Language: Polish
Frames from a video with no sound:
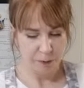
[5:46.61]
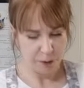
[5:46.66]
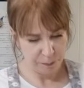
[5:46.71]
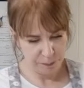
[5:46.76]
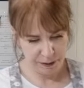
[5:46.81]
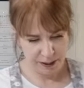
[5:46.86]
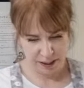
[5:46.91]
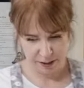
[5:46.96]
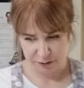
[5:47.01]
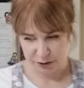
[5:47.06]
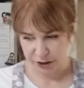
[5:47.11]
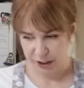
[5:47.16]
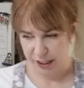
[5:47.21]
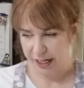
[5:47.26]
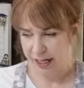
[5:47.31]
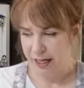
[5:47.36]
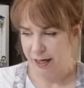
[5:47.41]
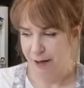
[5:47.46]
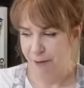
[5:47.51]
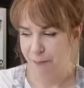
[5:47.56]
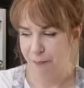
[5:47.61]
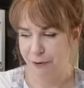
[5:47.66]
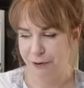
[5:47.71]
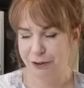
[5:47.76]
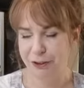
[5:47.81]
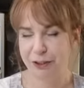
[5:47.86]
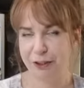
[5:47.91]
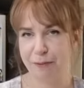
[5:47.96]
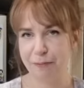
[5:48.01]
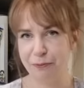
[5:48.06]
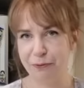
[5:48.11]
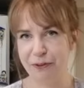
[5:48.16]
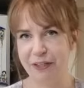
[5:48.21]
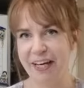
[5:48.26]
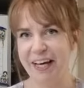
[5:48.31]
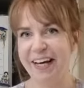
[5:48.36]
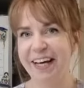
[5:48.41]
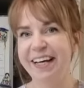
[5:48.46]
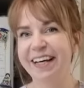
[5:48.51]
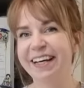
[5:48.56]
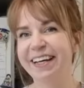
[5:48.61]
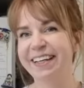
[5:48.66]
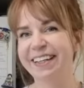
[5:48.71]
Po pierwsze, potrzebuję,